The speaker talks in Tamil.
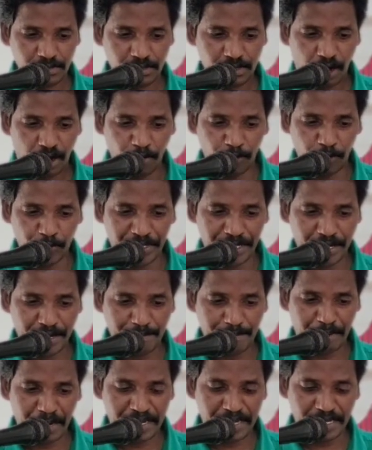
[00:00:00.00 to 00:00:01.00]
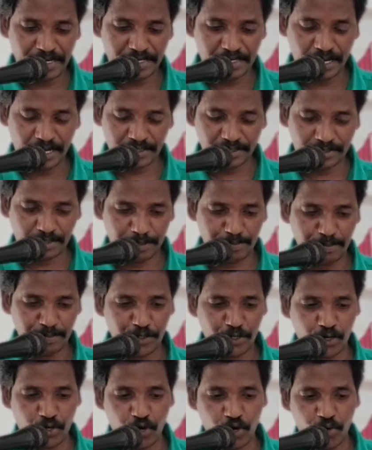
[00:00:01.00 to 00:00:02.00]
அவருடைய பெயருக்கு அர்த்தம்
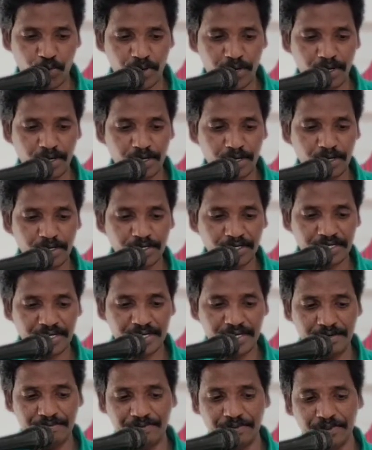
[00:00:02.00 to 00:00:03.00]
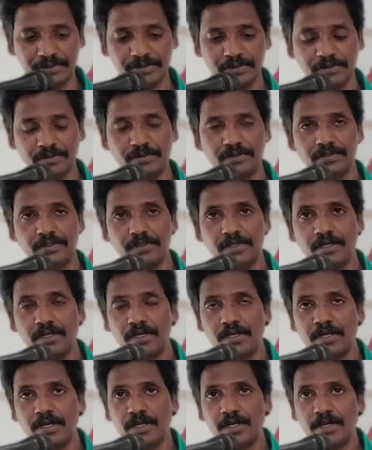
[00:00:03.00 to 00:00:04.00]
யகோவா ஈவு
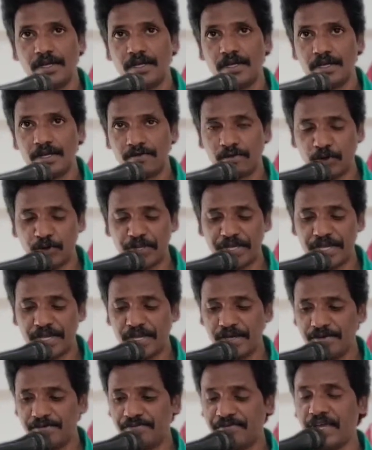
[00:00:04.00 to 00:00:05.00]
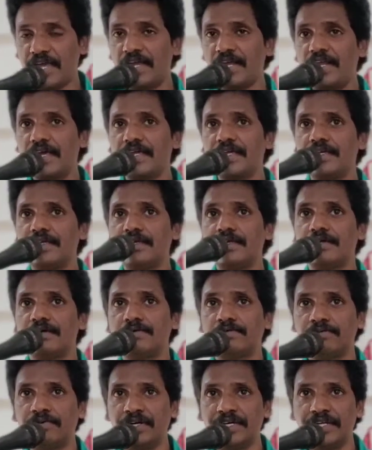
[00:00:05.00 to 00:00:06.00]
இவருடைய வேலை
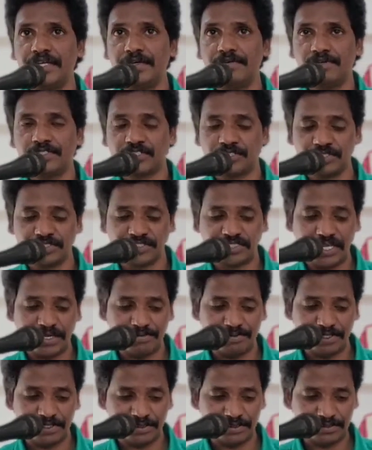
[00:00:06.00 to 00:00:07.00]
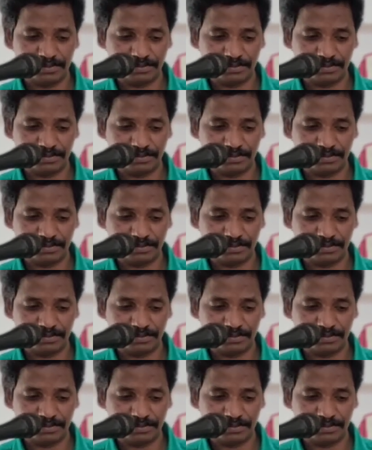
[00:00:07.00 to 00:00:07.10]
வரி வசூல் செய்வது